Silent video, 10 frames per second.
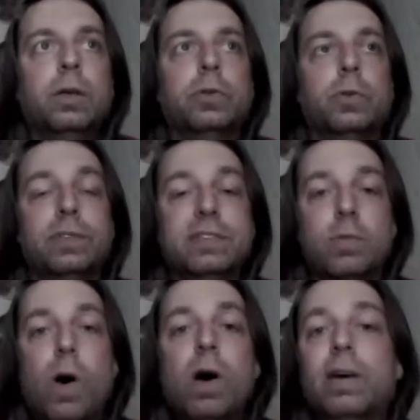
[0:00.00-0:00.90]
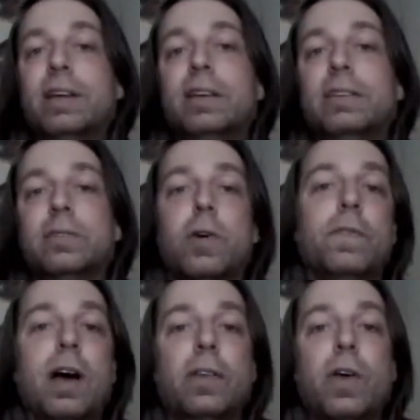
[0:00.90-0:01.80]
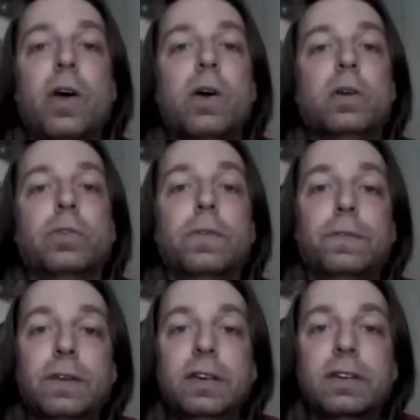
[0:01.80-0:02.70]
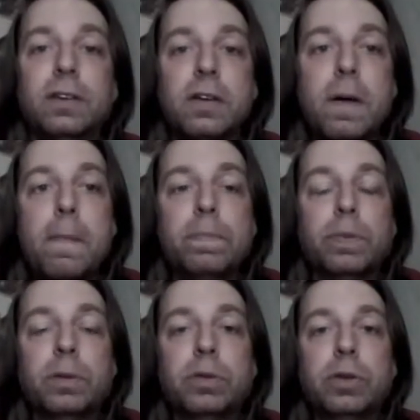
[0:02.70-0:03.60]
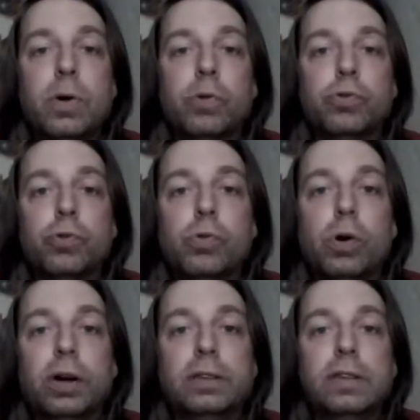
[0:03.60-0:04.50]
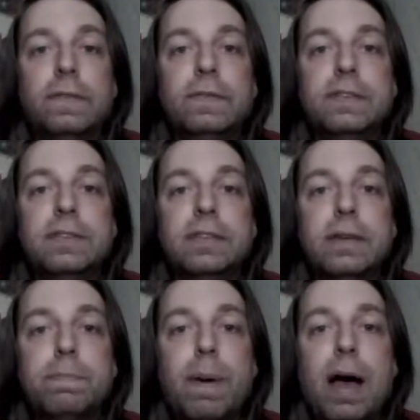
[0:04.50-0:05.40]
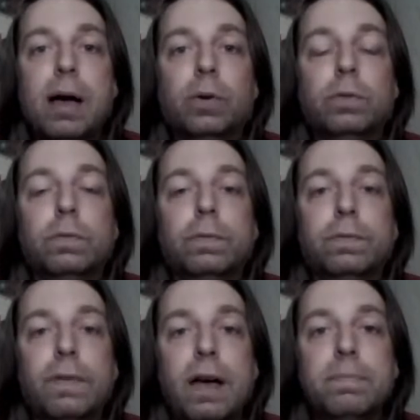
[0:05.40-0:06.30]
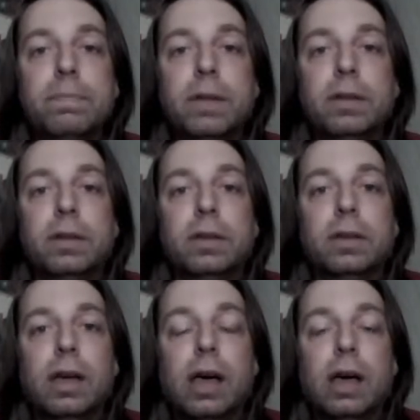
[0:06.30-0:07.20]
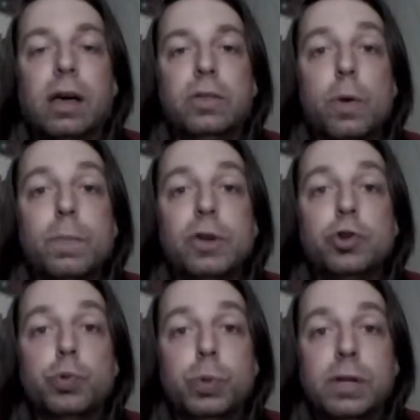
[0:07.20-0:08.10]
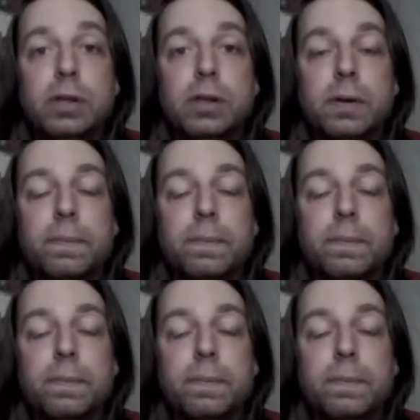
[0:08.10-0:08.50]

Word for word: Son histoire, c'est un vendeur de figues qui un jour a été visité par une femme euh, nommée Jules.